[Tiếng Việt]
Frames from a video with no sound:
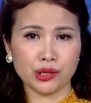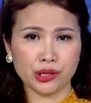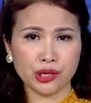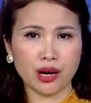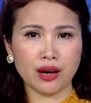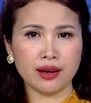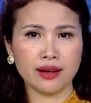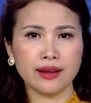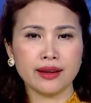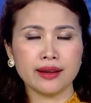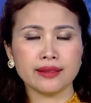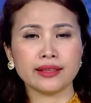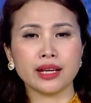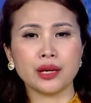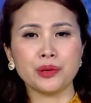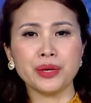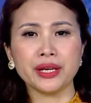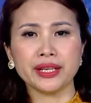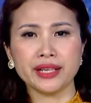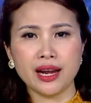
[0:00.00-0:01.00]
rủi ro
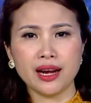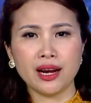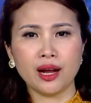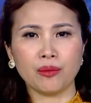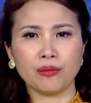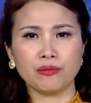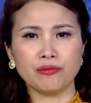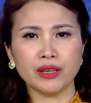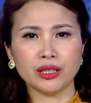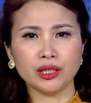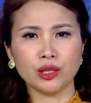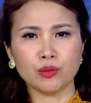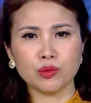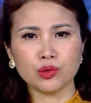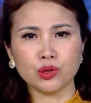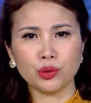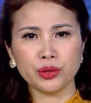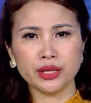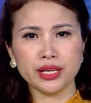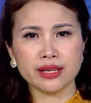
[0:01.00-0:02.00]
tại huyện Đại Lộc với tổng số